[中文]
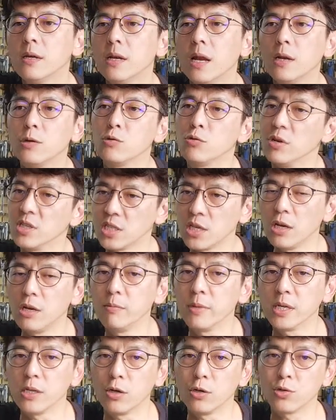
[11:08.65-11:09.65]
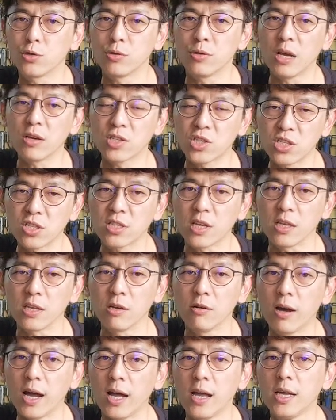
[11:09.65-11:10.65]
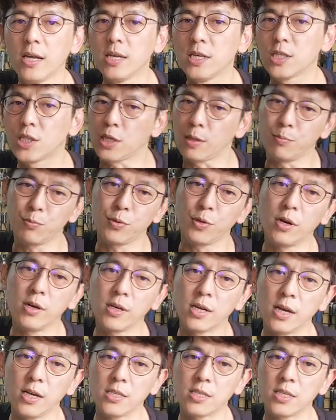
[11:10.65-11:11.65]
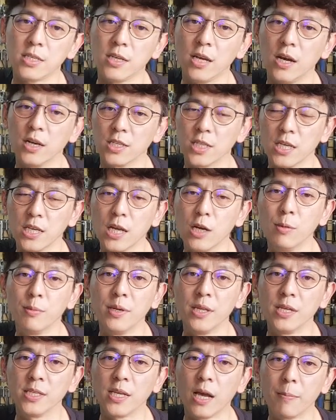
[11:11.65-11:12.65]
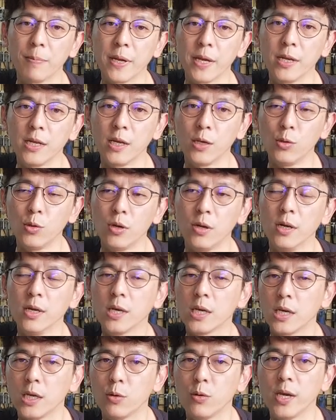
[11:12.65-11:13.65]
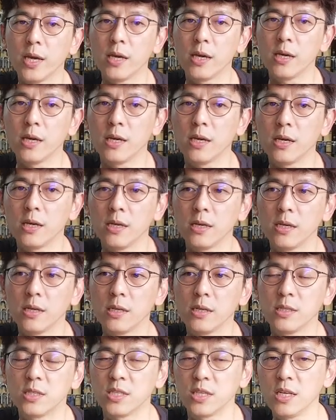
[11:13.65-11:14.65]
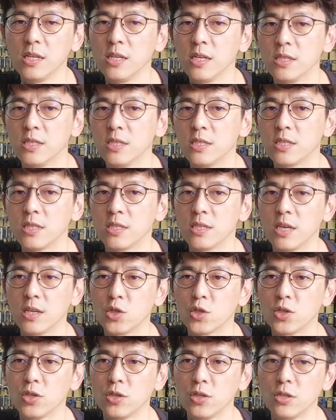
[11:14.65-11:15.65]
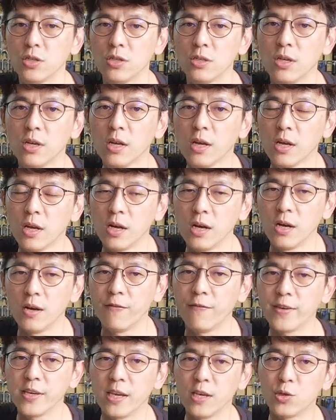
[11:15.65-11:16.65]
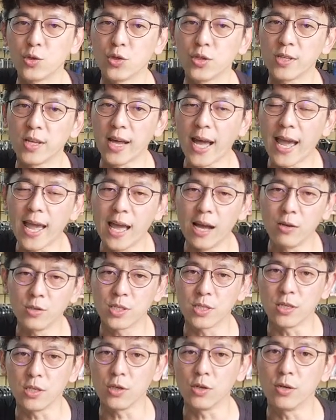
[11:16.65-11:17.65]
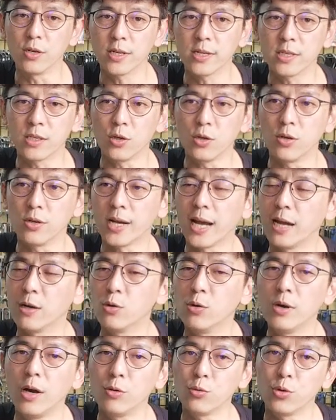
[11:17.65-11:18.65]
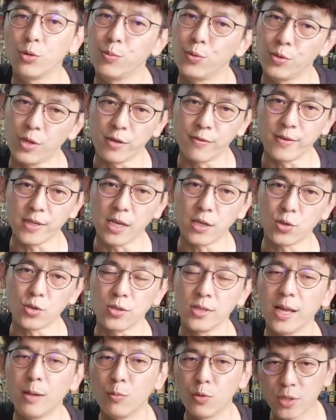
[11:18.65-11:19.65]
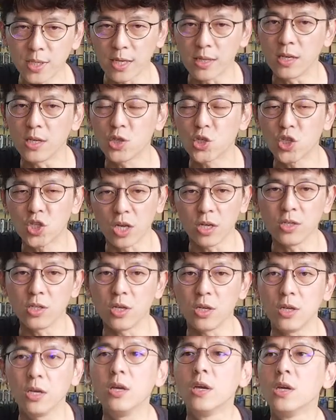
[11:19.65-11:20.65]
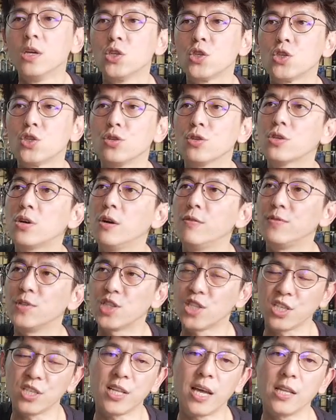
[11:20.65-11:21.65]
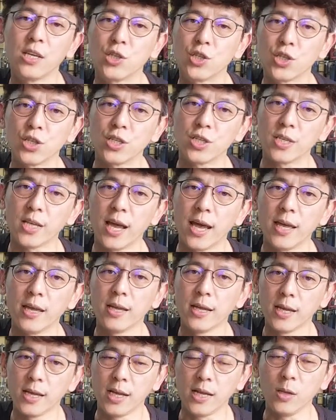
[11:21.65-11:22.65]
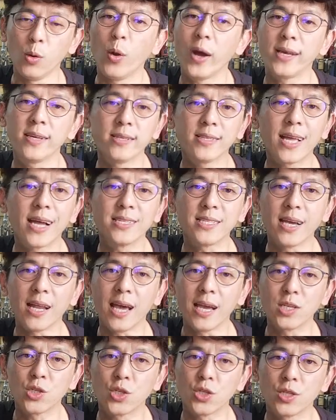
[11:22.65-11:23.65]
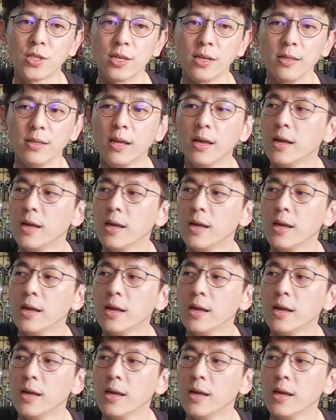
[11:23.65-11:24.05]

那如果车友们有需要试乘的话，请不用客气哈，请跟我们的小编联络，因为经理自己也是呃 V H 的爱好者，有有开过好多部的 V H。那目前的试乘车是 Golf 期待的 G T I，很欢迎大家来试乘。